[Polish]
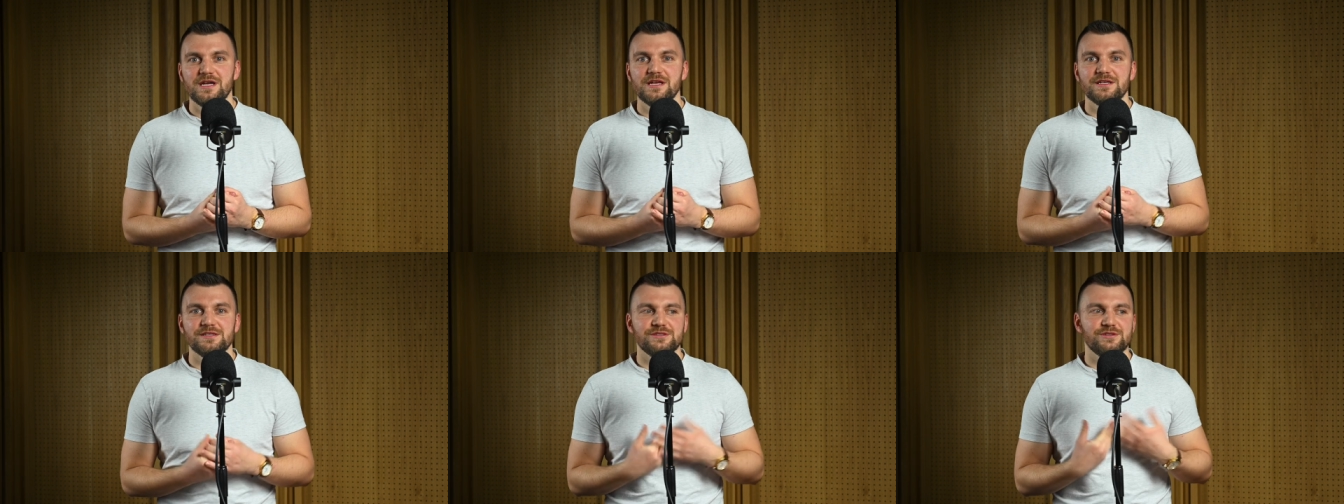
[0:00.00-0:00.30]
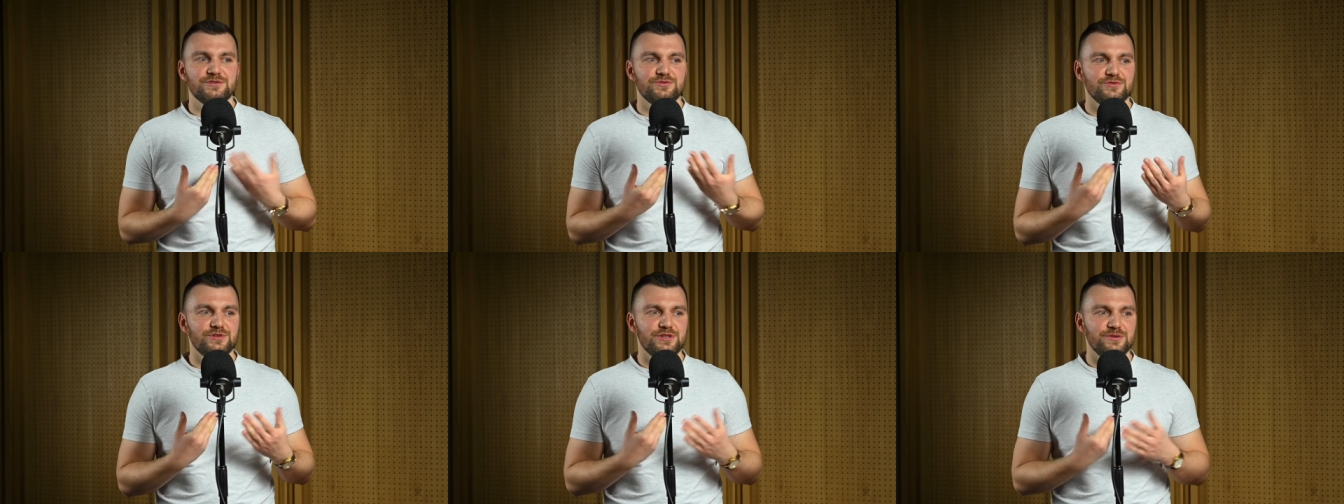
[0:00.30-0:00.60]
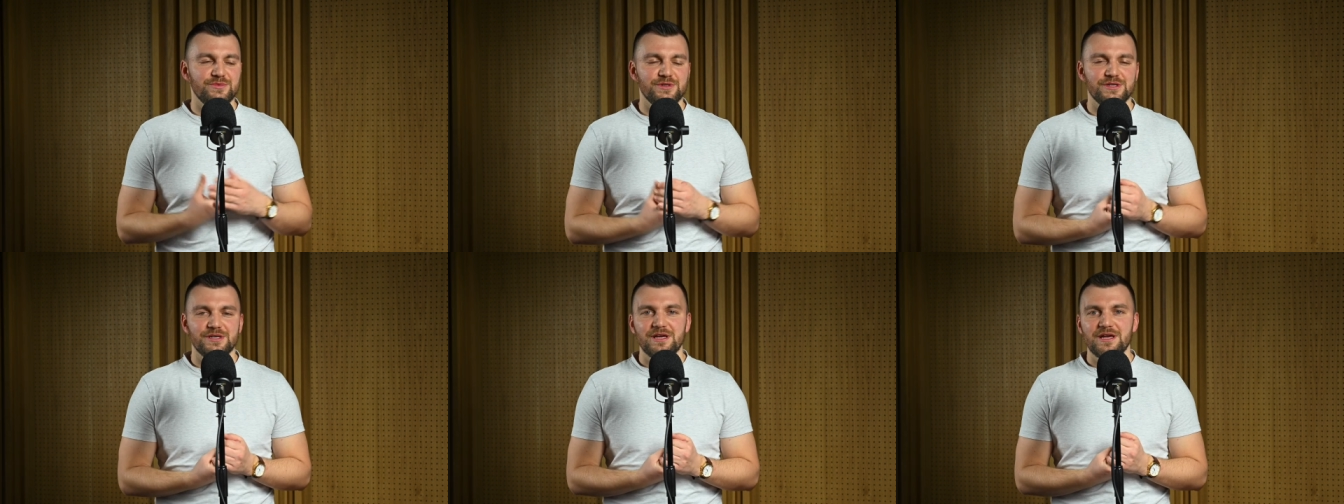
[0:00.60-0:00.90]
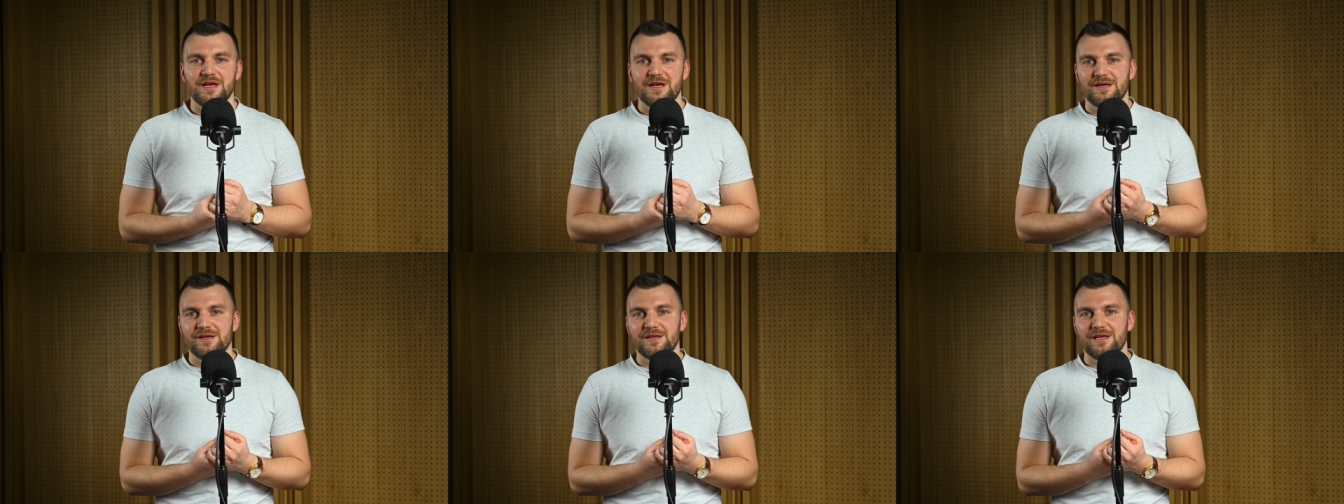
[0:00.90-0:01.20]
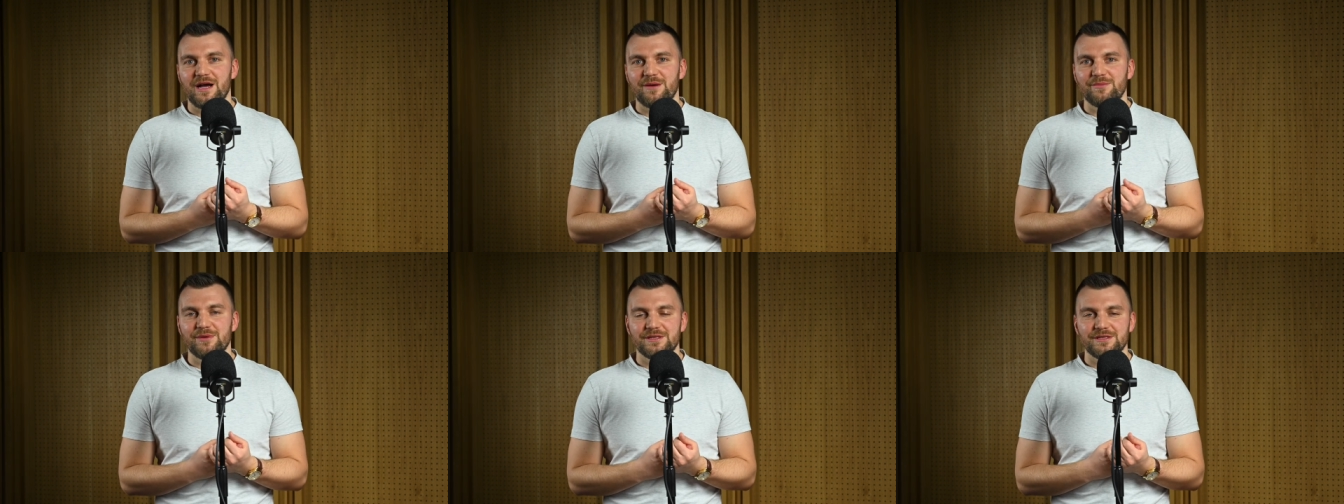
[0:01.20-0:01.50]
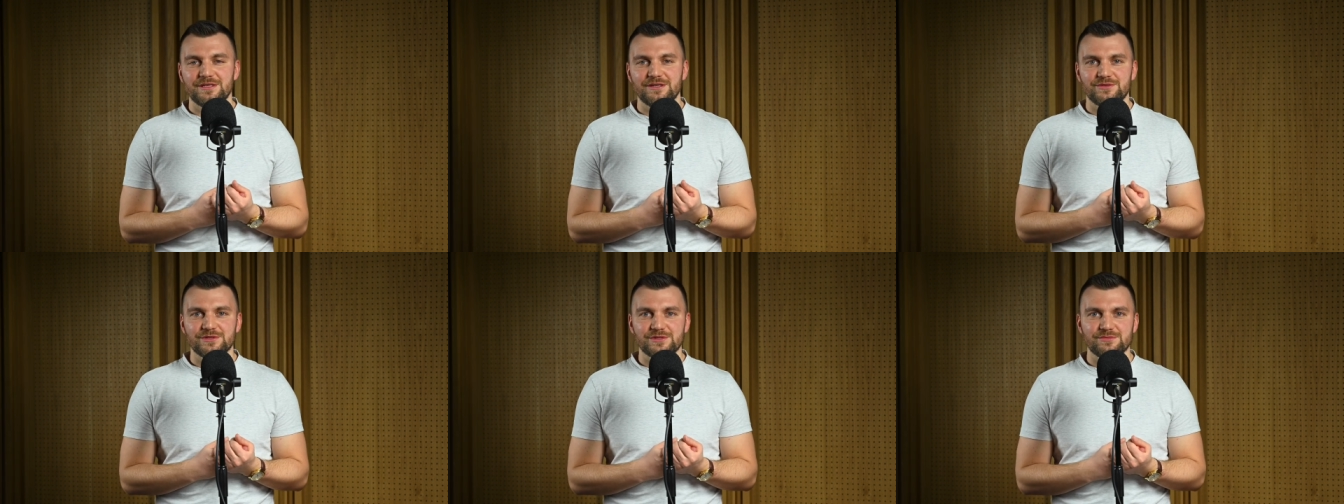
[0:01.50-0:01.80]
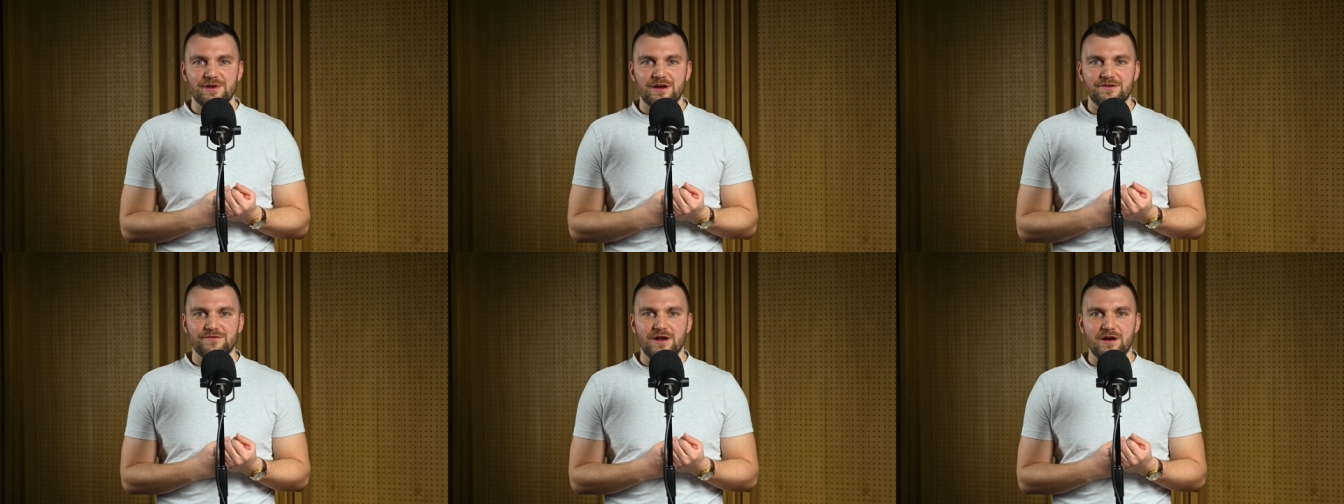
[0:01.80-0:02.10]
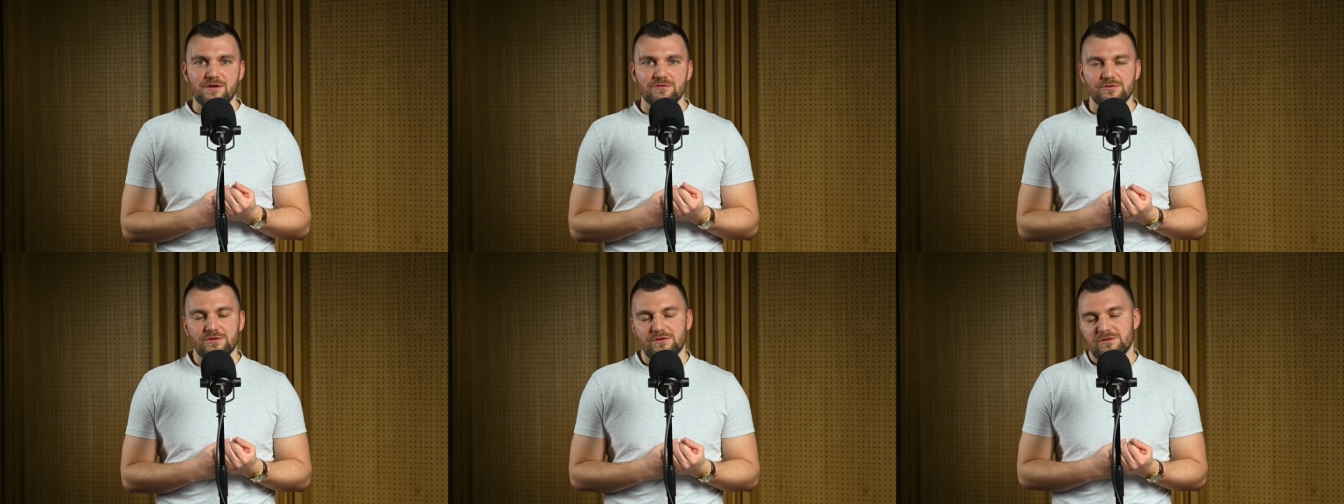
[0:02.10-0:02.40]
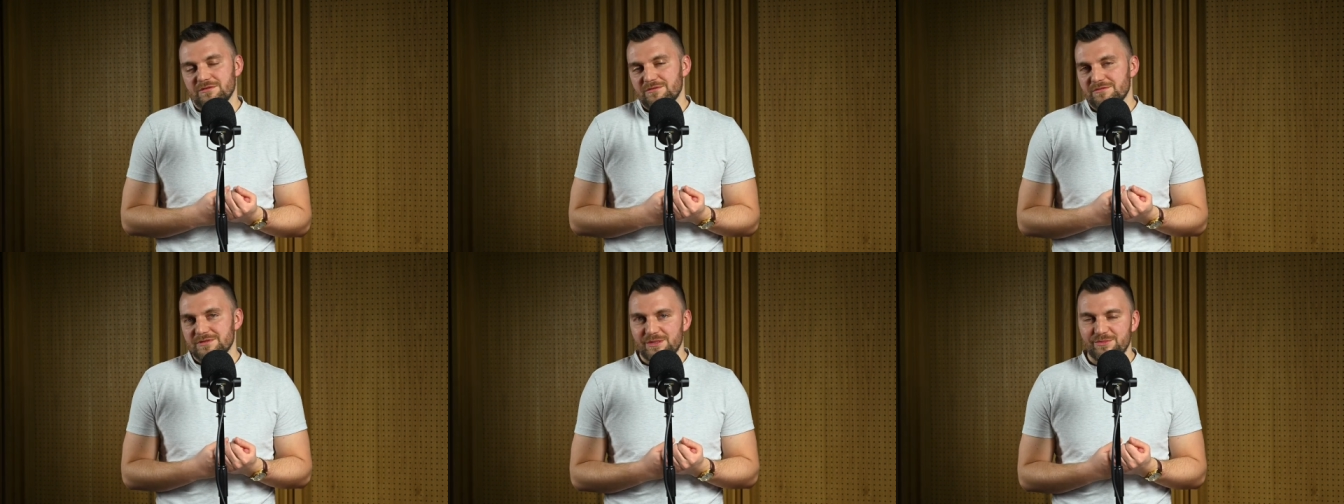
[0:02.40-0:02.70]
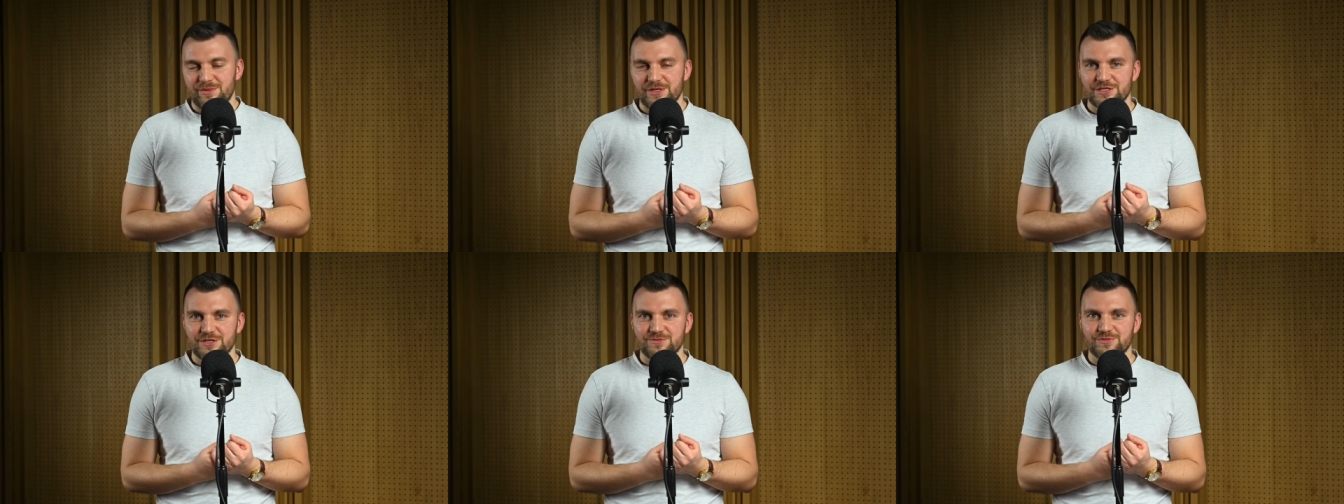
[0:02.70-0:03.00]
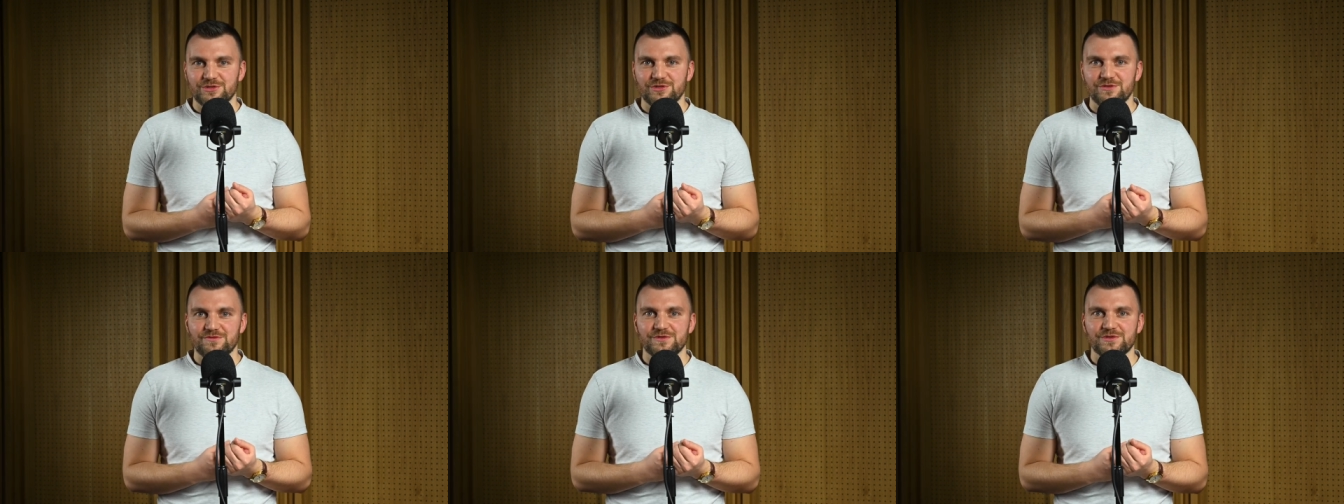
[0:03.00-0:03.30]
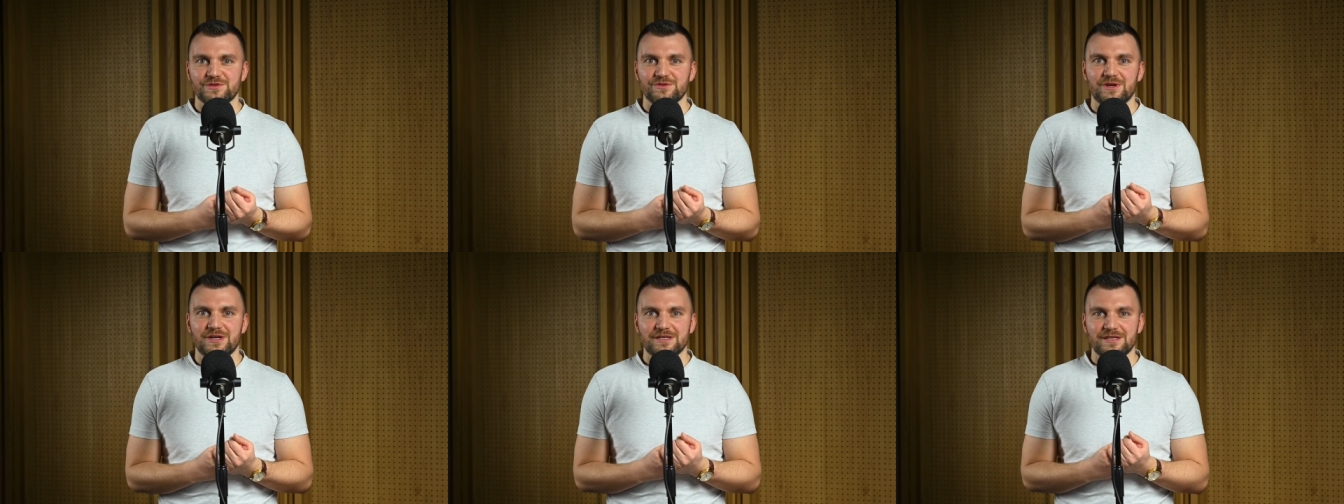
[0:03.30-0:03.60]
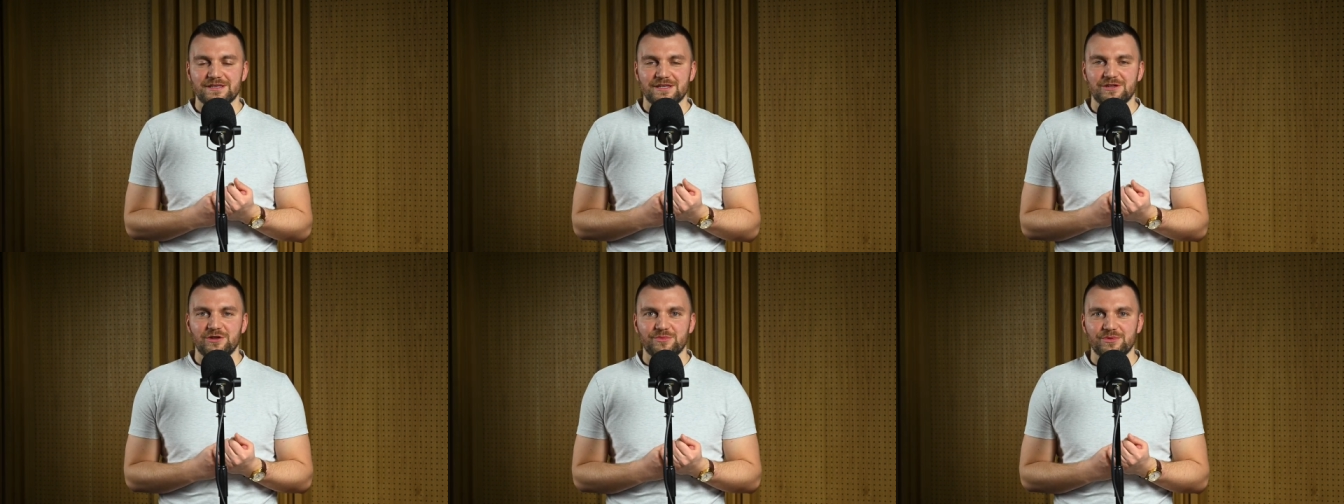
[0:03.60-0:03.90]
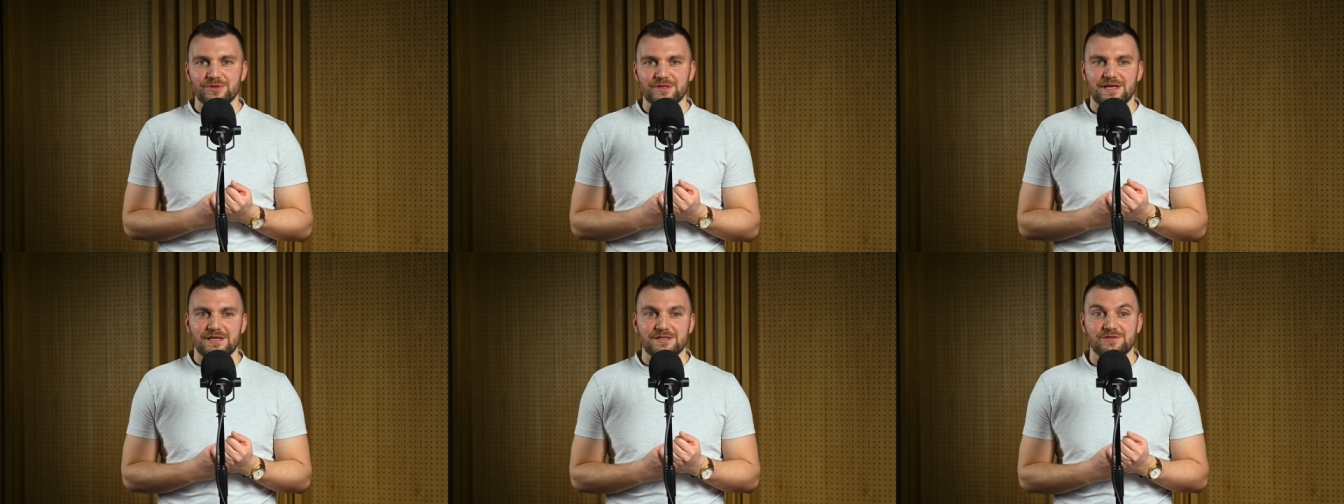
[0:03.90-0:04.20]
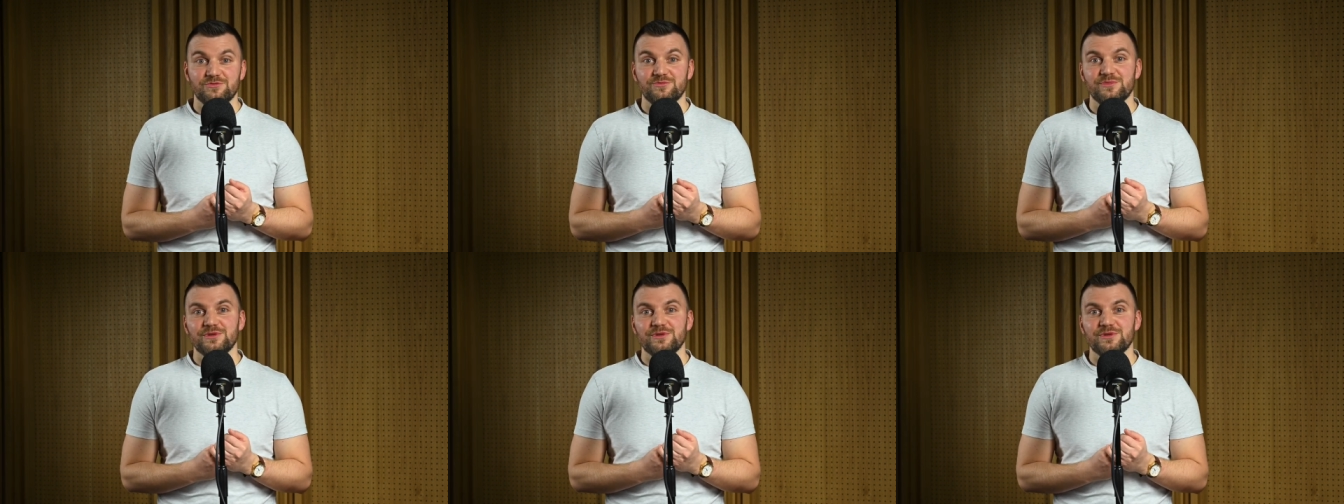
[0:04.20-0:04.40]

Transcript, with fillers: z którymi ja będę rozmawiał, to zapraszam Cię do wysłuchania tego podcastu.